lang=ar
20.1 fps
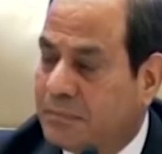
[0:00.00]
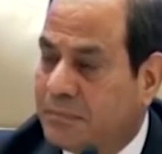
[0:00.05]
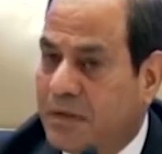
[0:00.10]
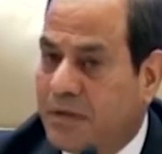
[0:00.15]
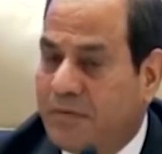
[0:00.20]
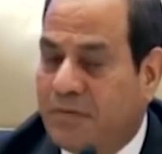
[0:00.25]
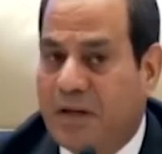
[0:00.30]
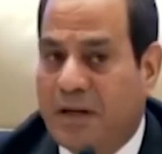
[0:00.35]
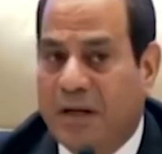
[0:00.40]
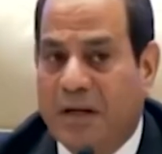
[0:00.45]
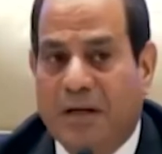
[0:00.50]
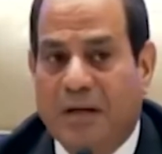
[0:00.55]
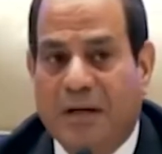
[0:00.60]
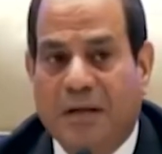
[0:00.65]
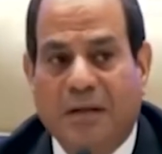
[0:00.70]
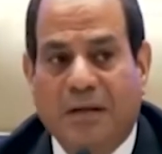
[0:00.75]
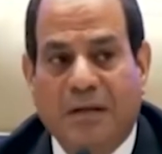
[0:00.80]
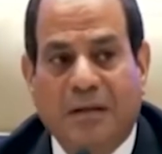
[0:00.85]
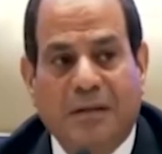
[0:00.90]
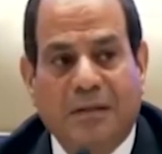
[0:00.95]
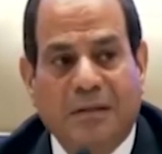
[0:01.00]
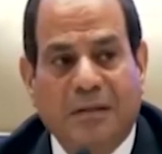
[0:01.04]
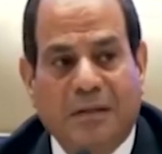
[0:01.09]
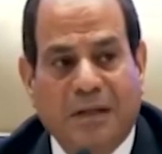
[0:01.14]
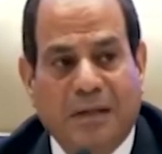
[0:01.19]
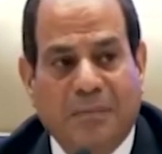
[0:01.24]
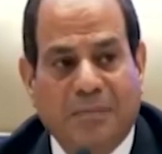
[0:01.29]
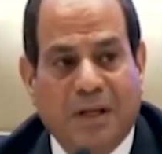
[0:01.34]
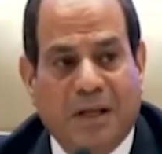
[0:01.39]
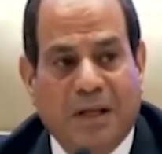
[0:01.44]

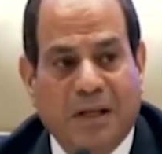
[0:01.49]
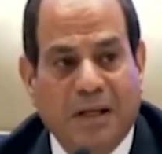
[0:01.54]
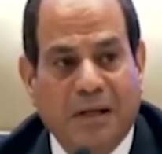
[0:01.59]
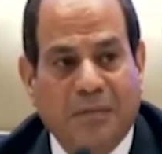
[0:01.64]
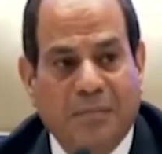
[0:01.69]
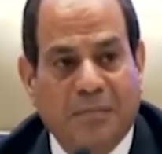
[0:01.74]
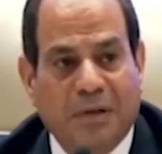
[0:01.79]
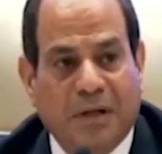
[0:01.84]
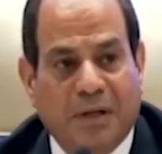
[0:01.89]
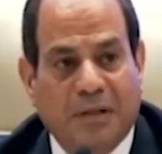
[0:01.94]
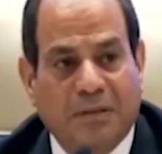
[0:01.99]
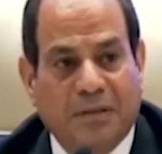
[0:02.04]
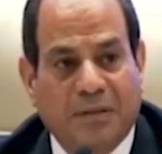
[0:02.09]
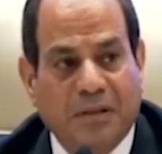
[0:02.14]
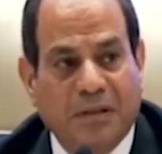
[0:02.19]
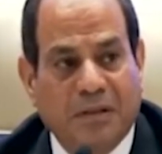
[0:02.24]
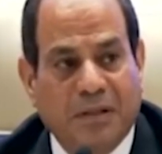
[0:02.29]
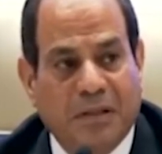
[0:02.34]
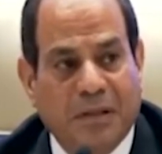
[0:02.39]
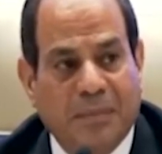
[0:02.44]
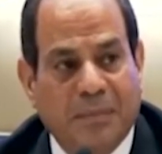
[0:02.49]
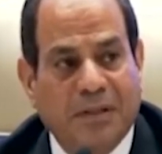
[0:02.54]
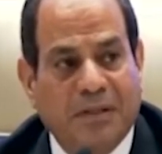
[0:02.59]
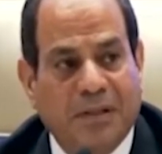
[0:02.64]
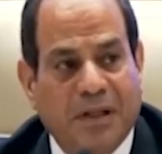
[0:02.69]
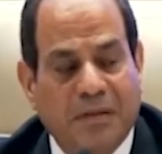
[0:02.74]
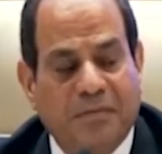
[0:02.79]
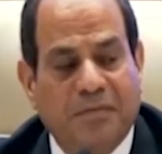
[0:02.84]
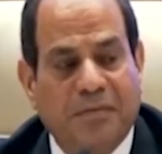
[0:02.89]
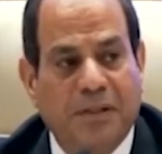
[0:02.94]
فاحنا بنتكلم خطتنا
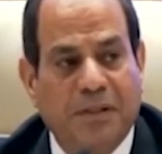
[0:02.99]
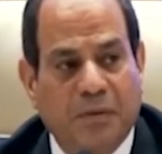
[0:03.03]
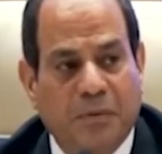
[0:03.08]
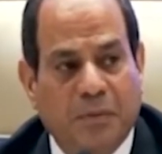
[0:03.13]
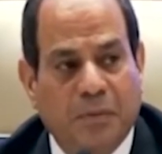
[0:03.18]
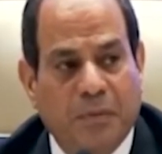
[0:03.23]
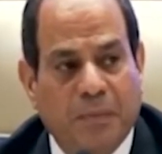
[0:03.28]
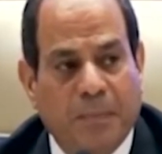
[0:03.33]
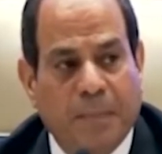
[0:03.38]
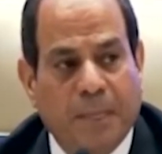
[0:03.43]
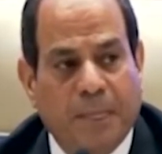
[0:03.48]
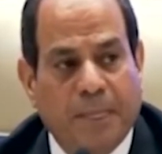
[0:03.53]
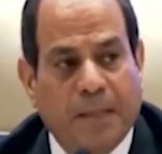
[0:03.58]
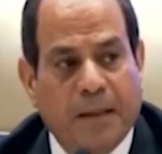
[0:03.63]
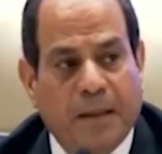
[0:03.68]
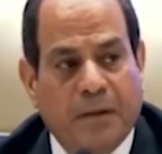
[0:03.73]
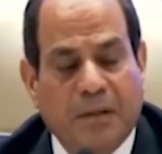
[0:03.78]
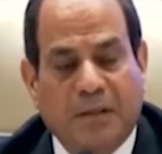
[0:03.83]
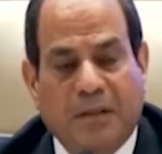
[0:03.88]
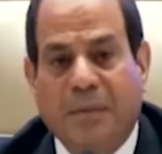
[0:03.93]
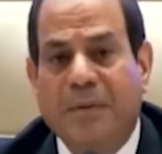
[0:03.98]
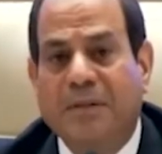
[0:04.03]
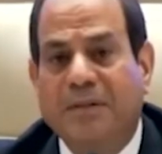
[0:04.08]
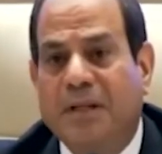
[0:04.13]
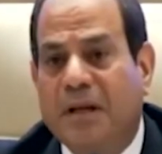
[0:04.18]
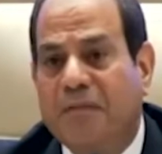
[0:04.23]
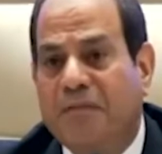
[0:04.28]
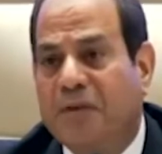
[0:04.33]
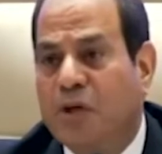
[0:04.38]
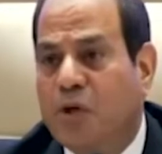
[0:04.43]
8000 كيلو
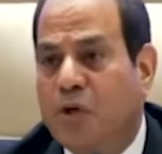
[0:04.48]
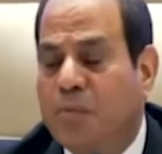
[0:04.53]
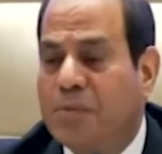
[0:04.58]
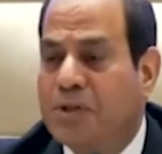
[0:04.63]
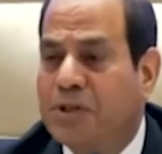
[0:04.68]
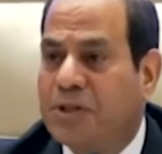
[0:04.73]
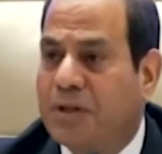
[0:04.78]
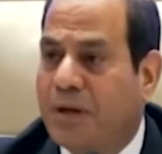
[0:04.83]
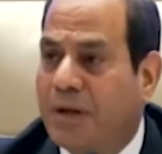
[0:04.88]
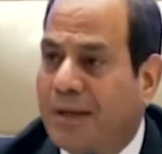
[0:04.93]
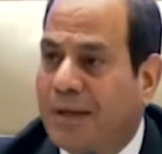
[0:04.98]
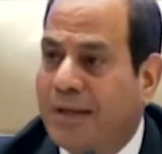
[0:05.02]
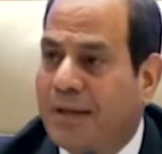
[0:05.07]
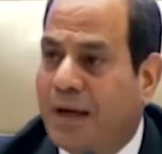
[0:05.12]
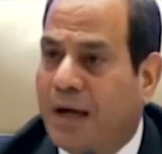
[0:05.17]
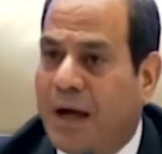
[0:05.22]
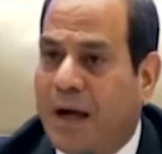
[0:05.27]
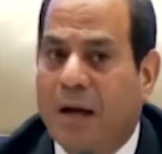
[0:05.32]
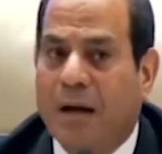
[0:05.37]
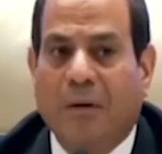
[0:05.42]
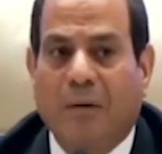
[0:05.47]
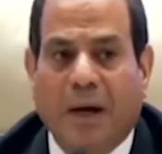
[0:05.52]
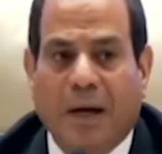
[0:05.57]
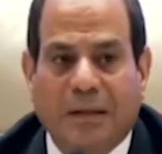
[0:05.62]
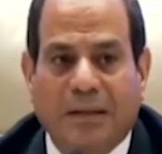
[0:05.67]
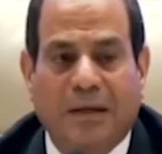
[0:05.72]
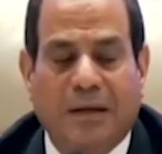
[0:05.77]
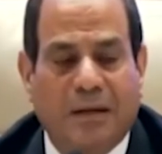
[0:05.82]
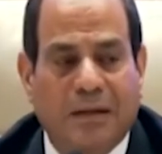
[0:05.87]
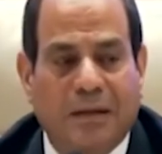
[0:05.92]
8000 كيلو مش طريق حاره
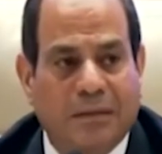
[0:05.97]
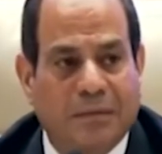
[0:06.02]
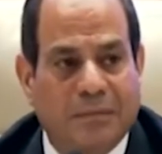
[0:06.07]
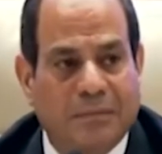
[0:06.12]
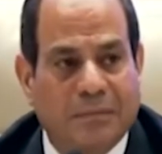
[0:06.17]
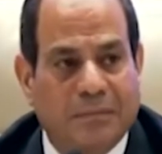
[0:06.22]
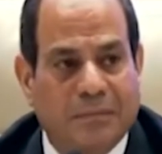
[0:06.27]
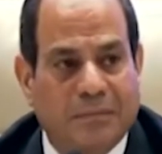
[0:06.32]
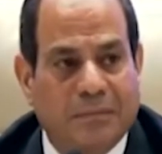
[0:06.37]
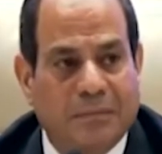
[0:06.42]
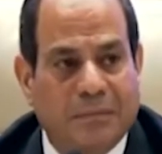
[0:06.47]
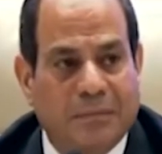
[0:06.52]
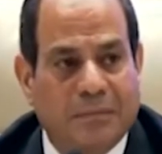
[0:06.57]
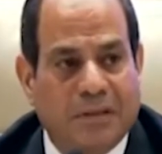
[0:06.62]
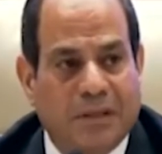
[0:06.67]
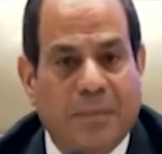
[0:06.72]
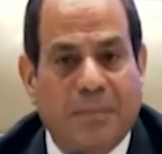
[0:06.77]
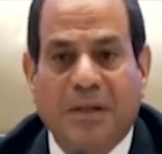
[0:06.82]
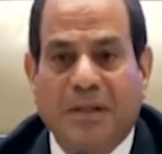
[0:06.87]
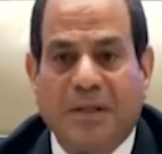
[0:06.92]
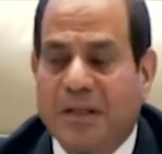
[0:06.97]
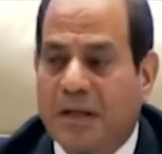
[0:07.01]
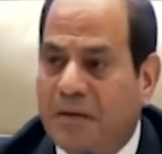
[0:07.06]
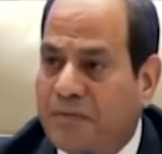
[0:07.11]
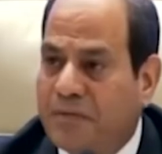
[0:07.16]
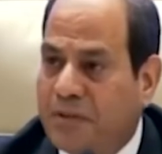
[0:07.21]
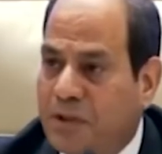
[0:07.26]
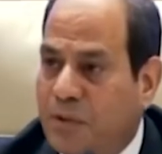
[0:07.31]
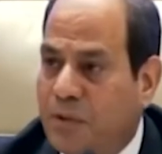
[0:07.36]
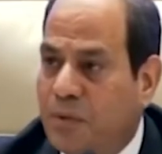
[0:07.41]
واحده 8000
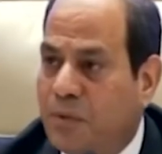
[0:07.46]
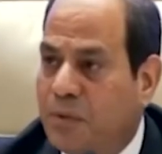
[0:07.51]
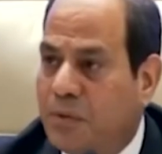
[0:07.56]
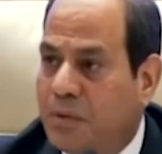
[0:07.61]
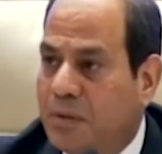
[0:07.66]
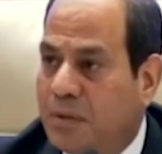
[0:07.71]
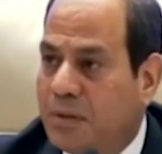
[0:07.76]
كيلو